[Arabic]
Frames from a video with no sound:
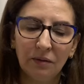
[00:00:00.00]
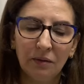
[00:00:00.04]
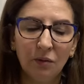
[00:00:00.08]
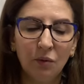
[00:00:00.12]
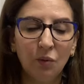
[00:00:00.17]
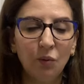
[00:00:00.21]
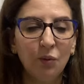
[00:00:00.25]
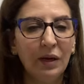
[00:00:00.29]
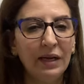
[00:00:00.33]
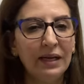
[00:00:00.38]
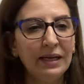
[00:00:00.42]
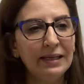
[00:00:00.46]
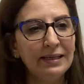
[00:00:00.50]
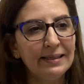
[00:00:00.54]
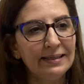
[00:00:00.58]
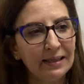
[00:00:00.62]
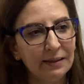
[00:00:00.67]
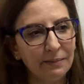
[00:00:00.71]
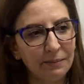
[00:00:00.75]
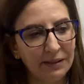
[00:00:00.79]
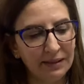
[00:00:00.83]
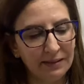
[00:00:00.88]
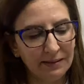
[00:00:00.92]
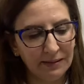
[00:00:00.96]
وليس
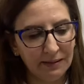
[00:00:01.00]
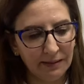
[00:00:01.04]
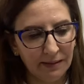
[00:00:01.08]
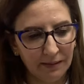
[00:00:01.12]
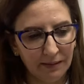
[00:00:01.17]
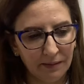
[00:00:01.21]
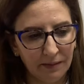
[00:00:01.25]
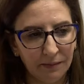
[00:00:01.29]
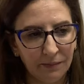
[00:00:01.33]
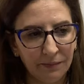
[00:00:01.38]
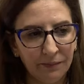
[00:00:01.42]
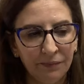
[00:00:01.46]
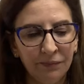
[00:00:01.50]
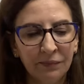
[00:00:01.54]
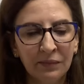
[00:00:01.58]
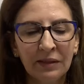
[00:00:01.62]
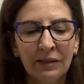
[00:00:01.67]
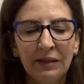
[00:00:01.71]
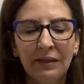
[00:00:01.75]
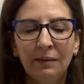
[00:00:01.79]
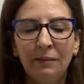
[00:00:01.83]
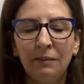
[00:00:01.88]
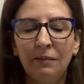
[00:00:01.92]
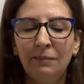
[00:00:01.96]
بديل
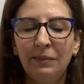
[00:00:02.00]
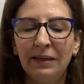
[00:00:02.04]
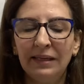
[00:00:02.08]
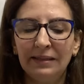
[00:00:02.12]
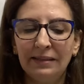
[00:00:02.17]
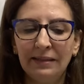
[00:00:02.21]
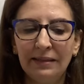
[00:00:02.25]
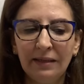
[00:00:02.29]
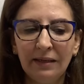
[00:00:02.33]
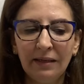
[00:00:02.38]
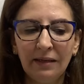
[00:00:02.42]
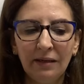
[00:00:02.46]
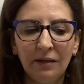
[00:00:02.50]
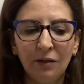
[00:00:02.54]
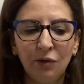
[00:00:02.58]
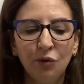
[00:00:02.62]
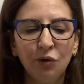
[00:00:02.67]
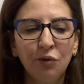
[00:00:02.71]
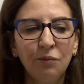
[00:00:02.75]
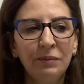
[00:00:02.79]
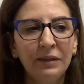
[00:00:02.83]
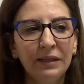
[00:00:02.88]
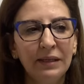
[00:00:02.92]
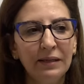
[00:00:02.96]
بديل
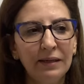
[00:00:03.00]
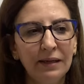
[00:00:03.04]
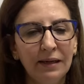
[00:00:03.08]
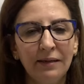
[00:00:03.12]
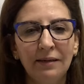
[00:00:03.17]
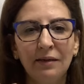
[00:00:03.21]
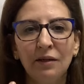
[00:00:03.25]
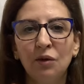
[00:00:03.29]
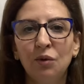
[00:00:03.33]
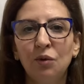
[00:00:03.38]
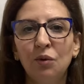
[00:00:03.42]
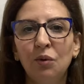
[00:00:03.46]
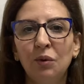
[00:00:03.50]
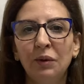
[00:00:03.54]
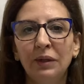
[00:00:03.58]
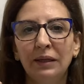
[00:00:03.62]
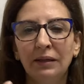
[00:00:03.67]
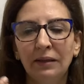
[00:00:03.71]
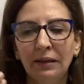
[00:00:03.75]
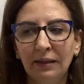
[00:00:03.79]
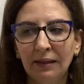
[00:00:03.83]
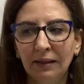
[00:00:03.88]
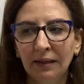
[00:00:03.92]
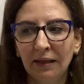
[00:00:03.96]
يمكن انه
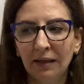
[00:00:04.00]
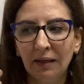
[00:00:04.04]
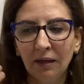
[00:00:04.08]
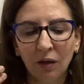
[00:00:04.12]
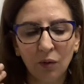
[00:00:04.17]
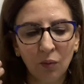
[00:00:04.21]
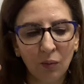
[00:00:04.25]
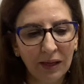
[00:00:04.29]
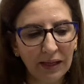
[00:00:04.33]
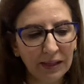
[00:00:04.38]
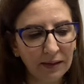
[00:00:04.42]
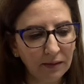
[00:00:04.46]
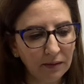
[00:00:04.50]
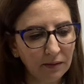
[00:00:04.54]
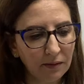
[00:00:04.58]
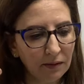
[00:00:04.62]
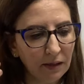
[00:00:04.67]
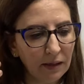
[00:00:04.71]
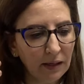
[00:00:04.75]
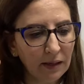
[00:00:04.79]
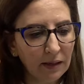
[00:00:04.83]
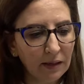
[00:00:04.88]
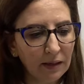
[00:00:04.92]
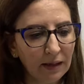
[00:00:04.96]
يخلق واحد
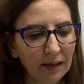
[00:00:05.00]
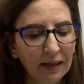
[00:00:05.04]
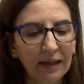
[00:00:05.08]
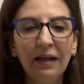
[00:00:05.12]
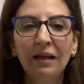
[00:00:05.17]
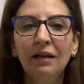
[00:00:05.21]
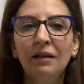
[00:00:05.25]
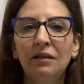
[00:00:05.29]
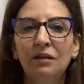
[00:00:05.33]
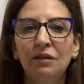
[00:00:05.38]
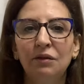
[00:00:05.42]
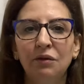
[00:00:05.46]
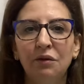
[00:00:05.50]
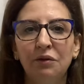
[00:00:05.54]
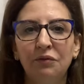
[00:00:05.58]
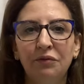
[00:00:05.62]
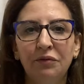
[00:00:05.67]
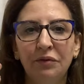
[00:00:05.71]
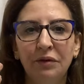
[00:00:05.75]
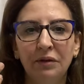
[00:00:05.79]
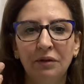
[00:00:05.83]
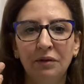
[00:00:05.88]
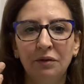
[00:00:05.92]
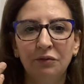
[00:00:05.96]
الخلط
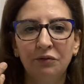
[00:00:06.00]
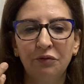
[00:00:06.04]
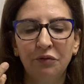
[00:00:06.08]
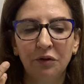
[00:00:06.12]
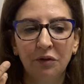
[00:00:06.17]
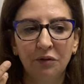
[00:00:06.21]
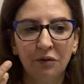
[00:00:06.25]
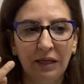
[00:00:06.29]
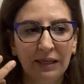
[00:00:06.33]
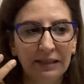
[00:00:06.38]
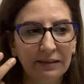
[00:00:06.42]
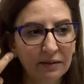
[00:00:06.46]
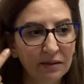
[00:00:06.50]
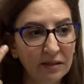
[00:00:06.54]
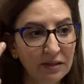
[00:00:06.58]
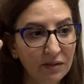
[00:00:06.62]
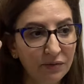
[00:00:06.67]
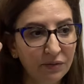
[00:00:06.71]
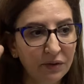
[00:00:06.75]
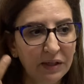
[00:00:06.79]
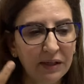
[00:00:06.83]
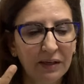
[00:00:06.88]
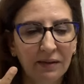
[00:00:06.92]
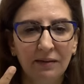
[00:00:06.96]
في, في عند
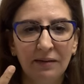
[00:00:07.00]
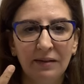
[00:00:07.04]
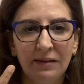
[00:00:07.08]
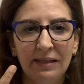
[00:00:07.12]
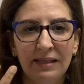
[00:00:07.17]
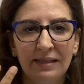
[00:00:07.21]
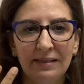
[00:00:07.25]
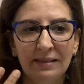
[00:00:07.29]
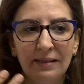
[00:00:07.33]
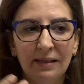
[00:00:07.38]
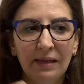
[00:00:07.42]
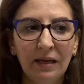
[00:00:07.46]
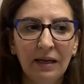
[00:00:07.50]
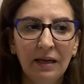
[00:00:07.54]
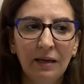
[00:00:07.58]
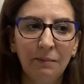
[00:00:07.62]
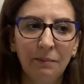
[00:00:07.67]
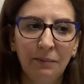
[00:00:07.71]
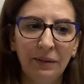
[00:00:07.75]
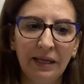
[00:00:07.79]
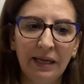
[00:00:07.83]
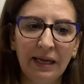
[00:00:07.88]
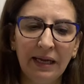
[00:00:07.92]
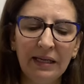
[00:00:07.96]
التفكير ديال الناس
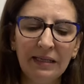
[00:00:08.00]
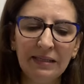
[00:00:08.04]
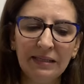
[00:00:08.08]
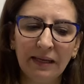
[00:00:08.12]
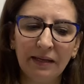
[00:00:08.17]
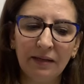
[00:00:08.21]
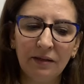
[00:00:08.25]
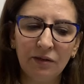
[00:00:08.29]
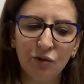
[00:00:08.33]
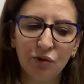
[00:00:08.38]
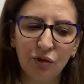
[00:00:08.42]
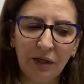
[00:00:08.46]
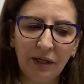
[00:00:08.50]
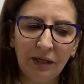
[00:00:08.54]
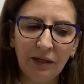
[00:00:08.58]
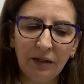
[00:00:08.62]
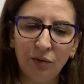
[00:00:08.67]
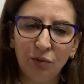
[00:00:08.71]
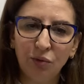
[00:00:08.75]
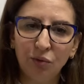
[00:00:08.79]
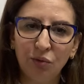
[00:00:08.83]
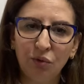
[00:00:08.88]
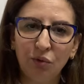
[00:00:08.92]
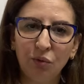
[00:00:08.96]
بحيث
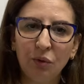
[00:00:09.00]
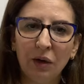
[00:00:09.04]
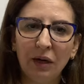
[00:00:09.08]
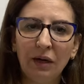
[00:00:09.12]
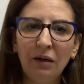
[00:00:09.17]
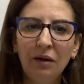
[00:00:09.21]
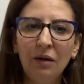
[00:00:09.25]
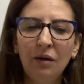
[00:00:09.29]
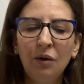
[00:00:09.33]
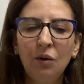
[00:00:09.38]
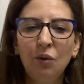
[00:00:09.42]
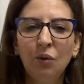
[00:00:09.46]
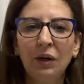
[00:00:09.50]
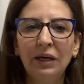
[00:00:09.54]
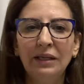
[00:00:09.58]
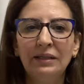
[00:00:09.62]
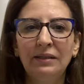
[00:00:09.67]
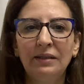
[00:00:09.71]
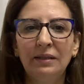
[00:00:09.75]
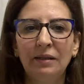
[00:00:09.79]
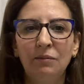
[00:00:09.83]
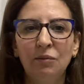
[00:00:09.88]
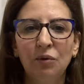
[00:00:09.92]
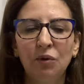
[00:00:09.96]
غنحيدوا الدواء
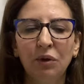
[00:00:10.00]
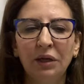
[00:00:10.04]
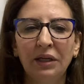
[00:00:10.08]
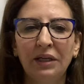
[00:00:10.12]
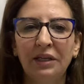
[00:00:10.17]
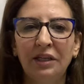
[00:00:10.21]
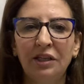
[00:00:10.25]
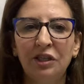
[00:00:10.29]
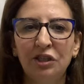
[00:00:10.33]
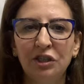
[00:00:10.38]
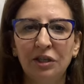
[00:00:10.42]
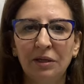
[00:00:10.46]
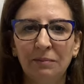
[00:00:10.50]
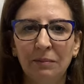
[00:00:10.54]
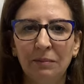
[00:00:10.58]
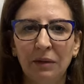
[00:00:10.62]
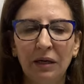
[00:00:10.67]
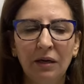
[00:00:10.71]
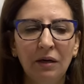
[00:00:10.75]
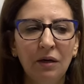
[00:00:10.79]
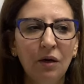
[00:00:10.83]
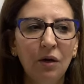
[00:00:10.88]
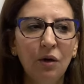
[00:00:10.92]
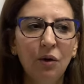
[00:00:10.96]
وغادي نعملوا غير
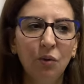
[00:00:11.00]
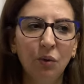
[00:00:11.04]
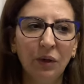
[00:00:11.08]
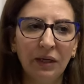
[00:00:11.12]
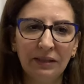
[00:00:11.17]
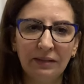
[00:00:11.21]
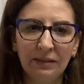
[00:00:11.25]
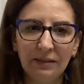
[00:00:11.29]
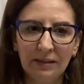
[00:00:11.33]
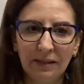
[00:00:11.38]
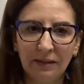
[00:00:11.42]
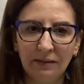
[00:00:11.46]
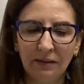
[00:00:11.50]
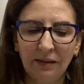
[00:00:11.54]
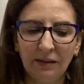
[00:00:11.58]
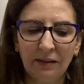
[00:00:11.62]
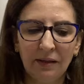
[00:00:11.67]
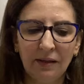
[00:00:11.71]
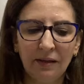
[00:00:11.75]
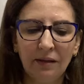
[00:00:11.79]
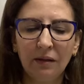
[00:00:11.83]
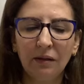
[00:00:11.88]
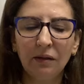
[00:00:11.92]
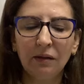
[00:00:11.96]
الحجامه وغادي
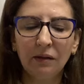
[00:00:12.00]
تعطينا